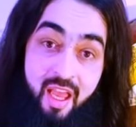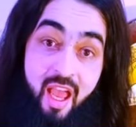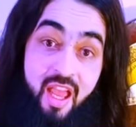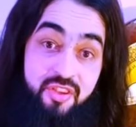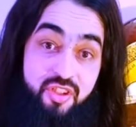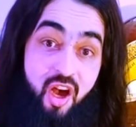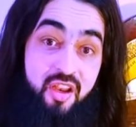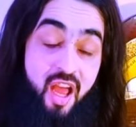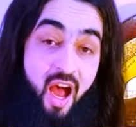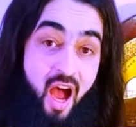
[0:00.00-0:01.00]

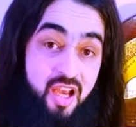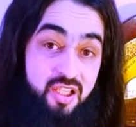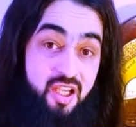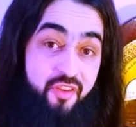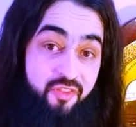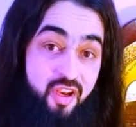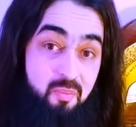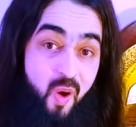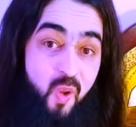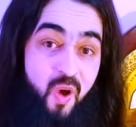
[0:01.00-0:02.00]
इंसान अशरफिल
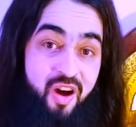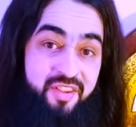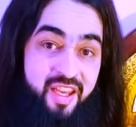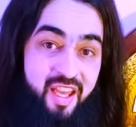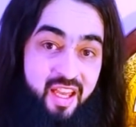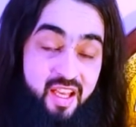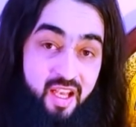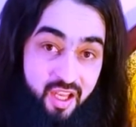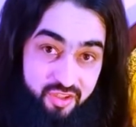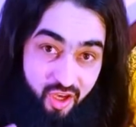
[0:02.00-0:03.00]
मखलूक़त है
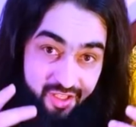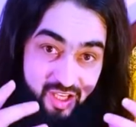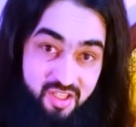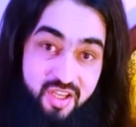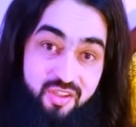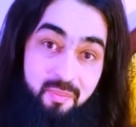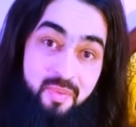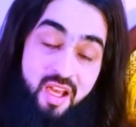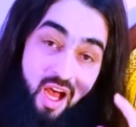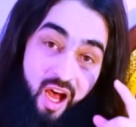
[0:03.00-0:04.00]
इंसान के जिसम
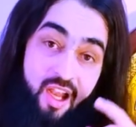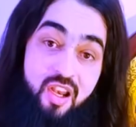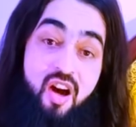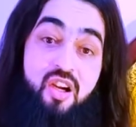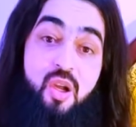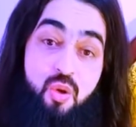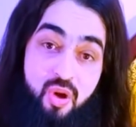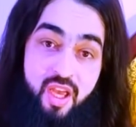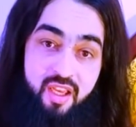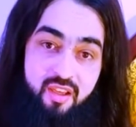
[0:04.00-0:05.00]
में अल्लाह का
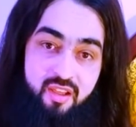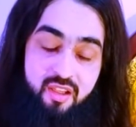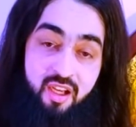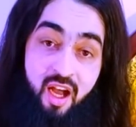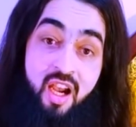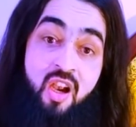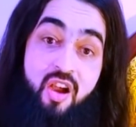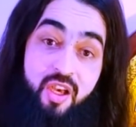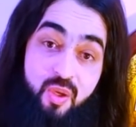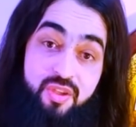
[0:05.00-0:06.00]
रूह है अल्लाह
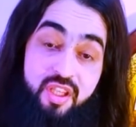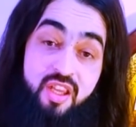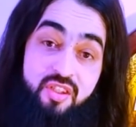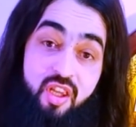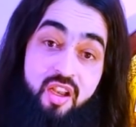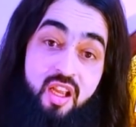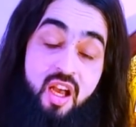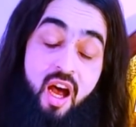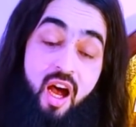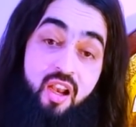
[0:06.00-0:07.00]
के रूह से इंसान
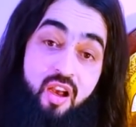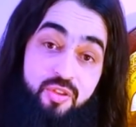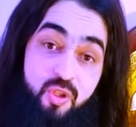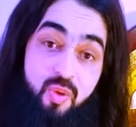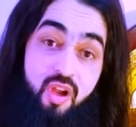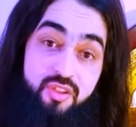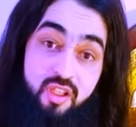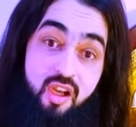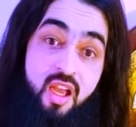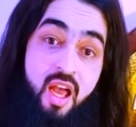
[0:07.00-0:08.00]
अल्लाह सुबहान
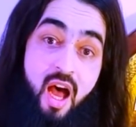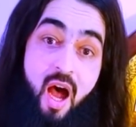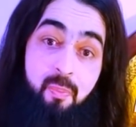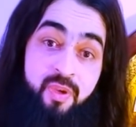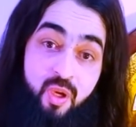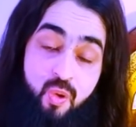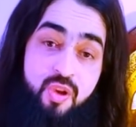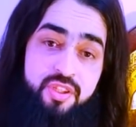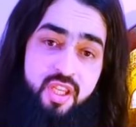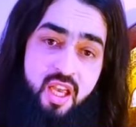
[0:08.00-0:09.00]
तला अपने
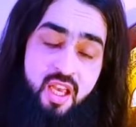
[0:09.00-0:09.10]
रूह से